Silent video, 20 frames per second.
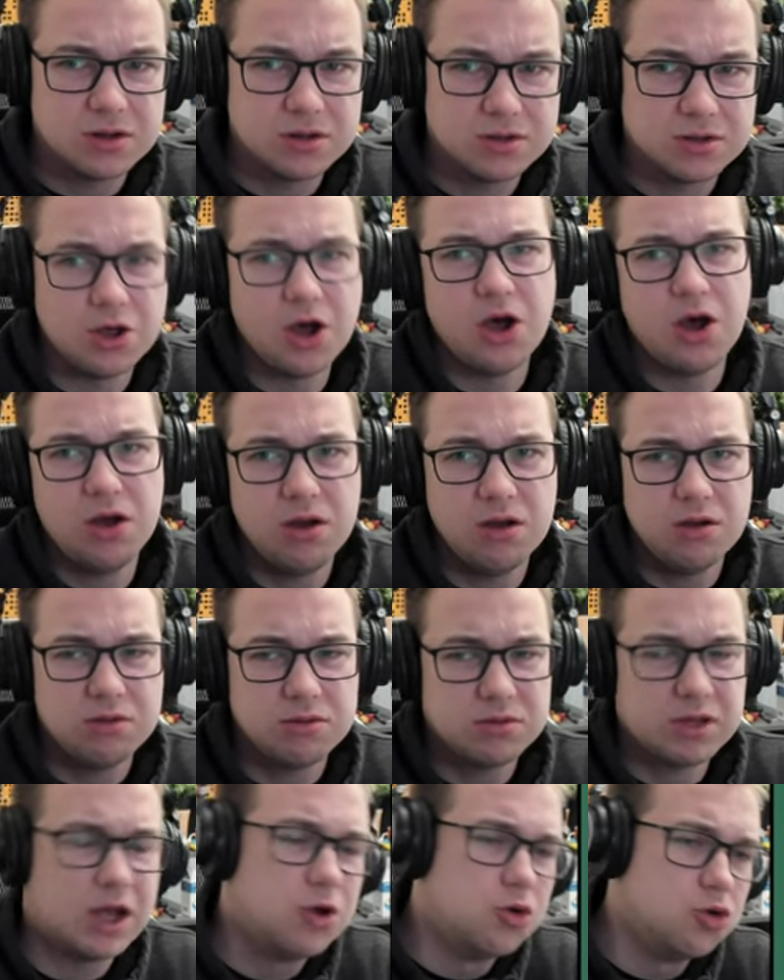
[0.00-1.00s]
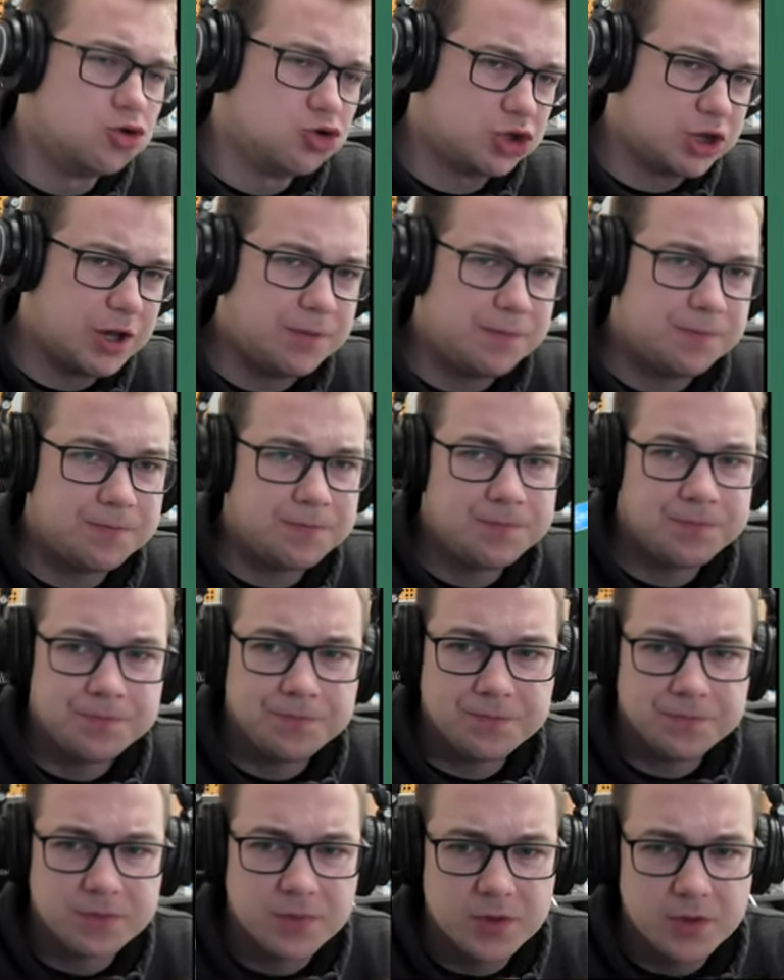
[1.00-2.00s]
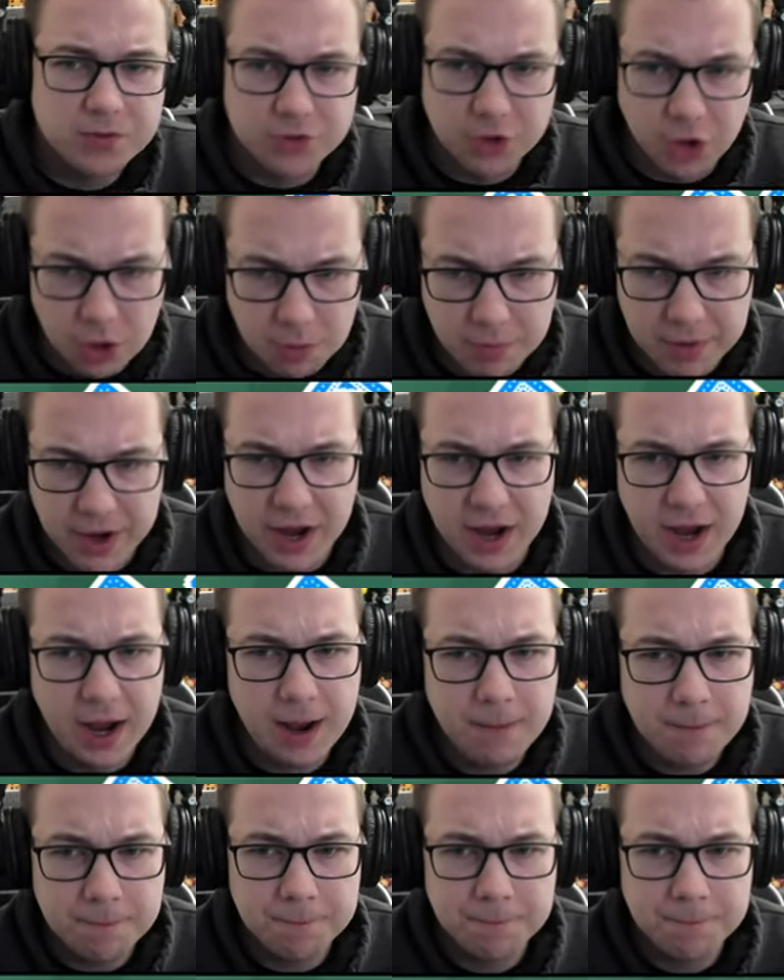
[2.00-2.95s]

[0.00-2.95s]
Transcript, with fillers: No, na luzie. Dobra.